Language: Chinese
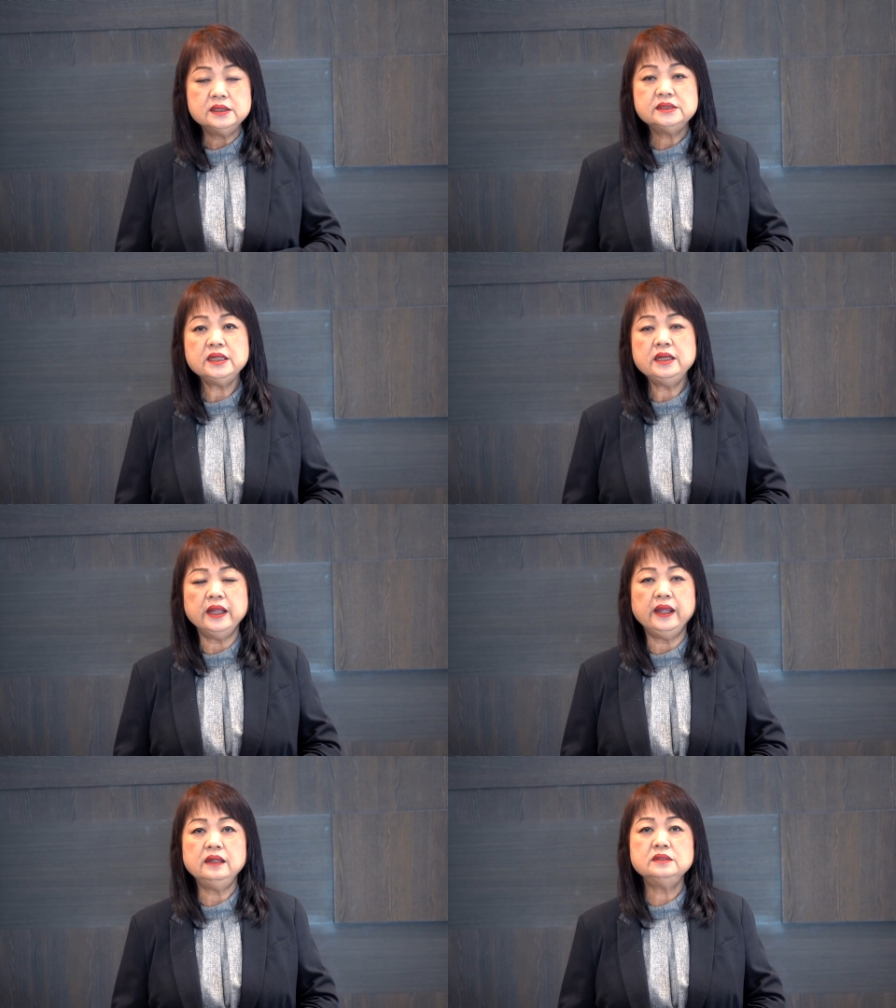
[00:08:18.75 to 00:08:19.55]
圣
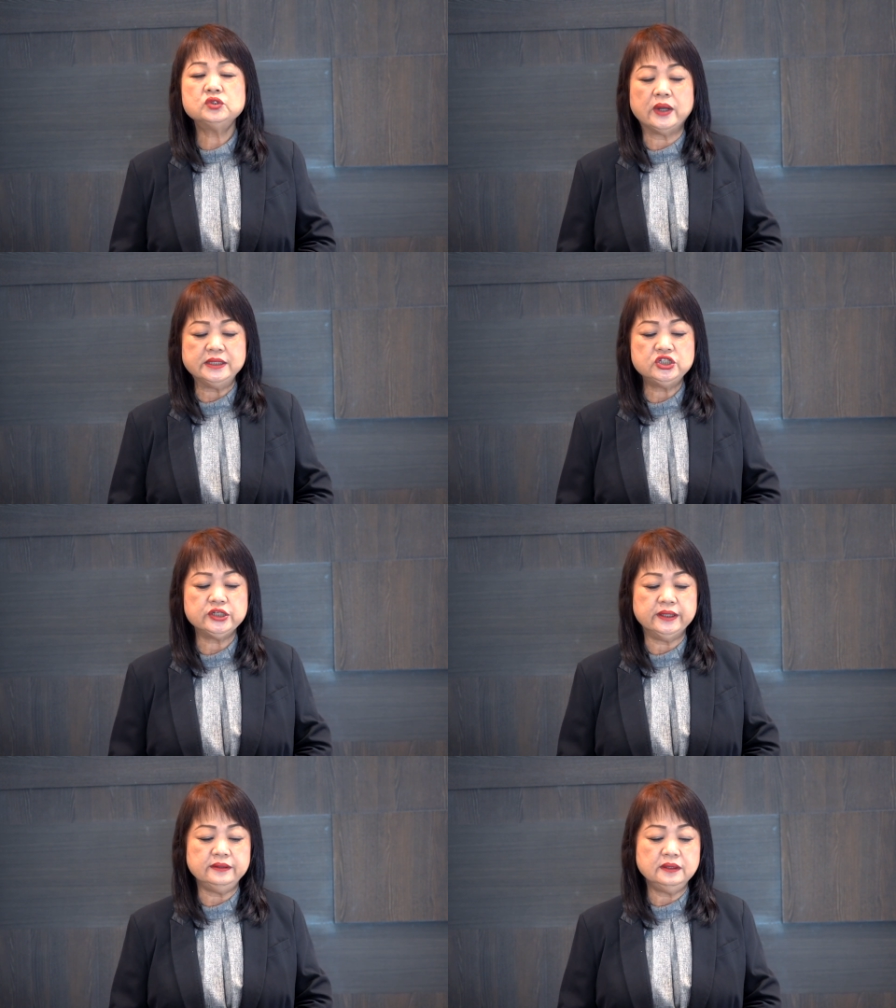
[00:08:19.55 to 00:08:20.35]
灵传
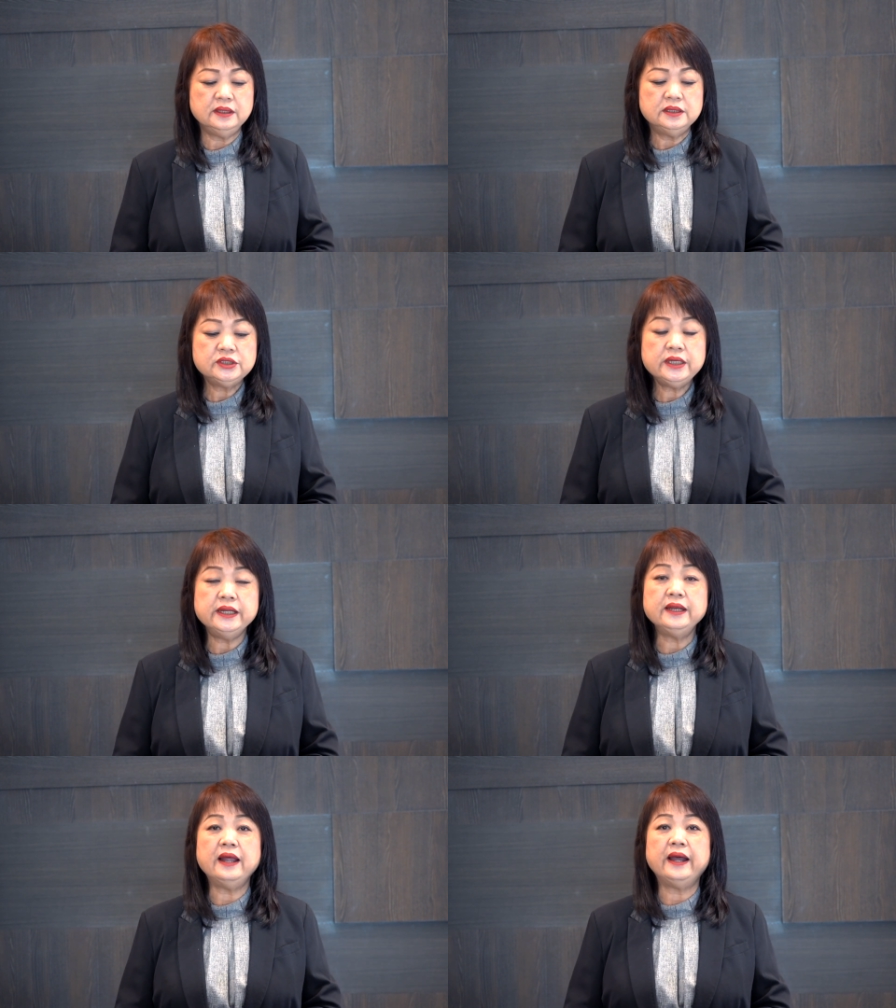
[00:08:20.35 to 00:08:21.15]
承，圣
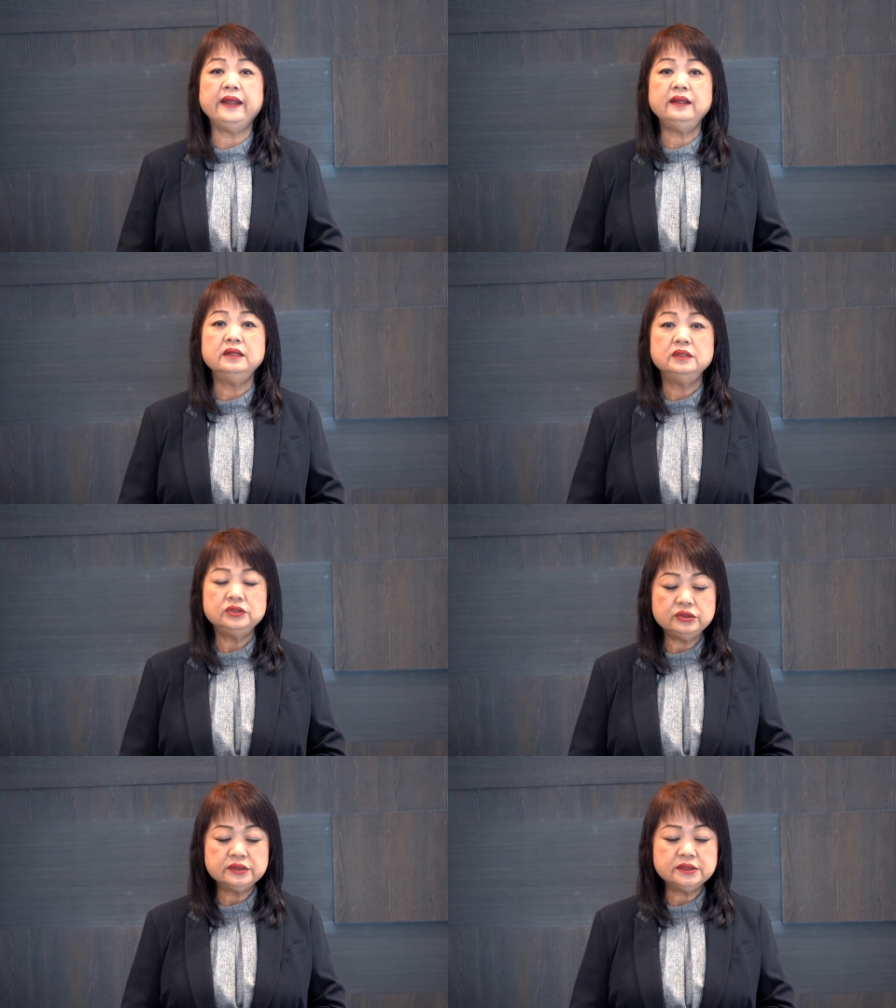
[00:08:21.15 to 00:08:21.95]
灵来
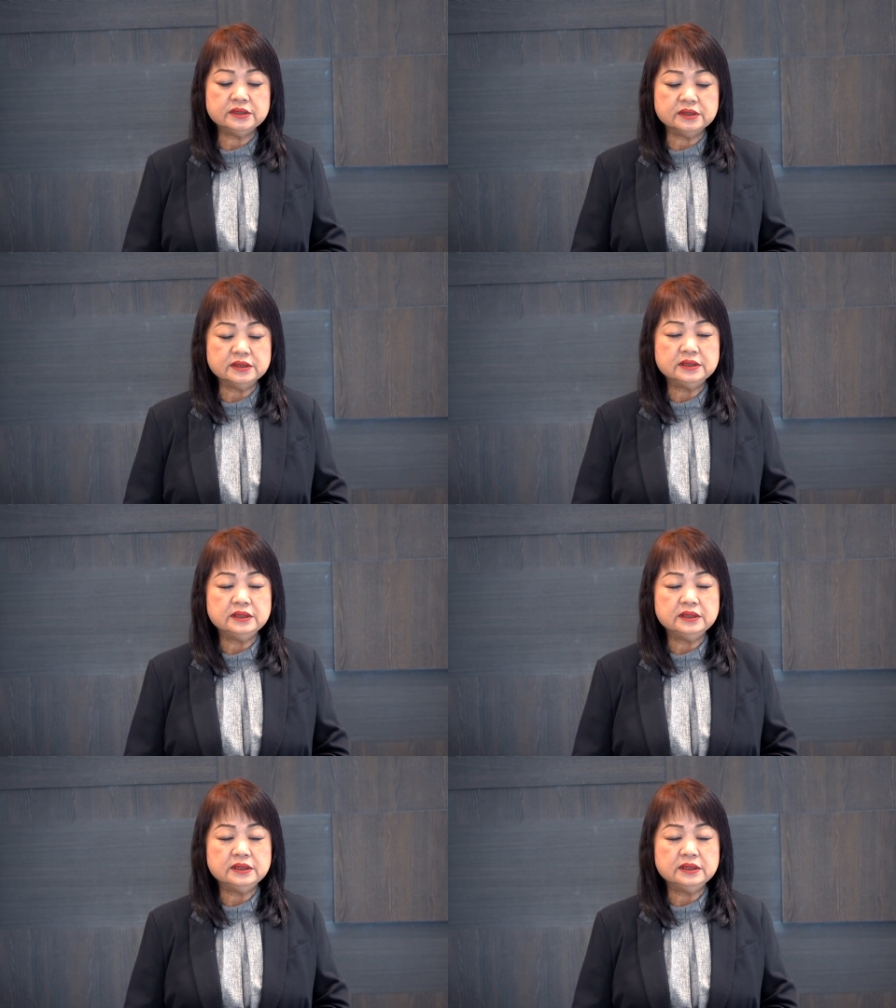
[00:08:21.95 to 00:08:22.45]
就是